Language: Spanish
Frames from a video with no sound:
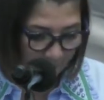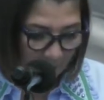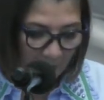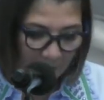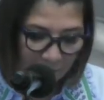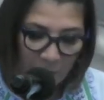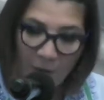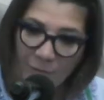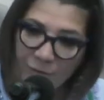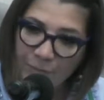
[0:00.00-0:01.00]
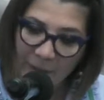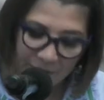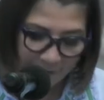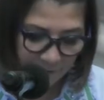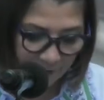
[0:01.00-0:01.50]
Así lo hemos
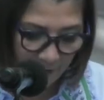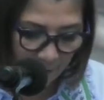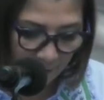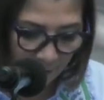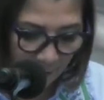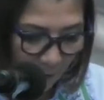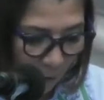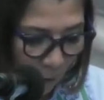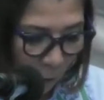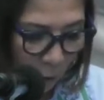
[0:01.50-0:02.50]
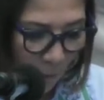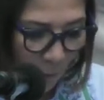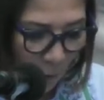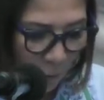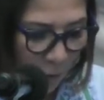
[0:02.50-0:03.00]
presenciado
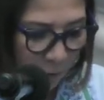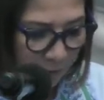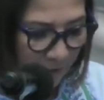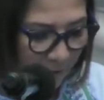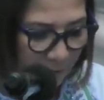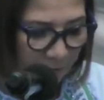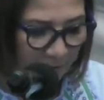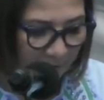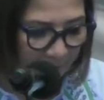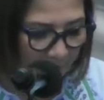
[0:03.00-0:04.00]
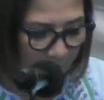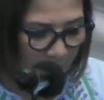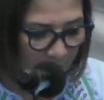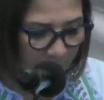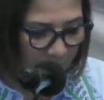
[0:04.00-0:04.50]
como unos tantos
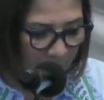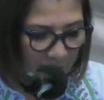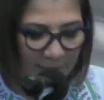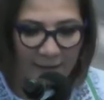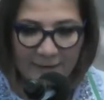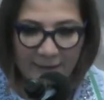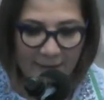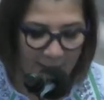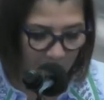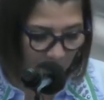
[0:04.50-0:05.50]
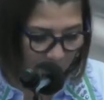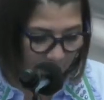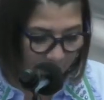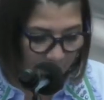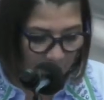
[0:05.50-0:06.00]
ejemplos que tenemos
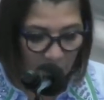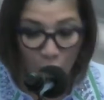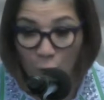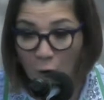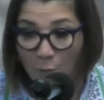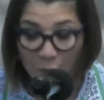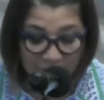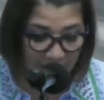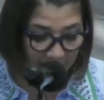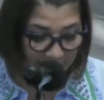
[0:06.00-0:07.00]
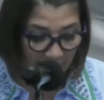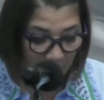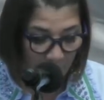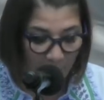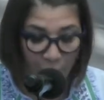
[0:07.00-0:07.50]
y uno muy
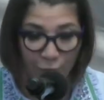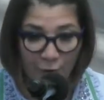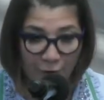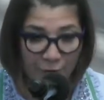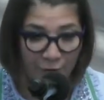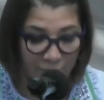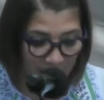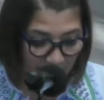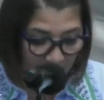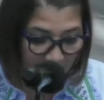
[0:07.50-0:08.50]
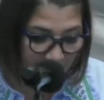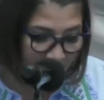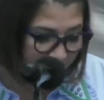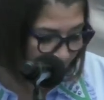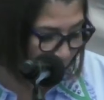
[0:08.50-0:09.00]
cercano a nosotros es el
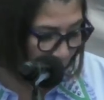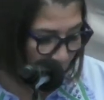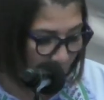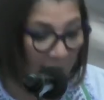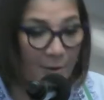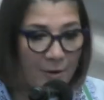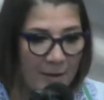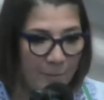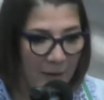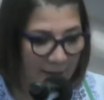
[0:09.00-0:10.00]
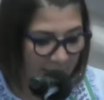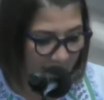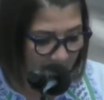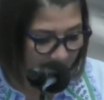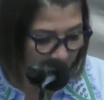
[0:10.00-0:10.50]
centro urbano de Playa
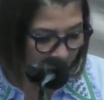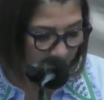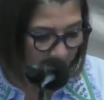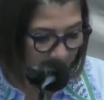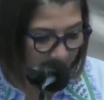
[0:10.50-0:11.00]
del Carmen,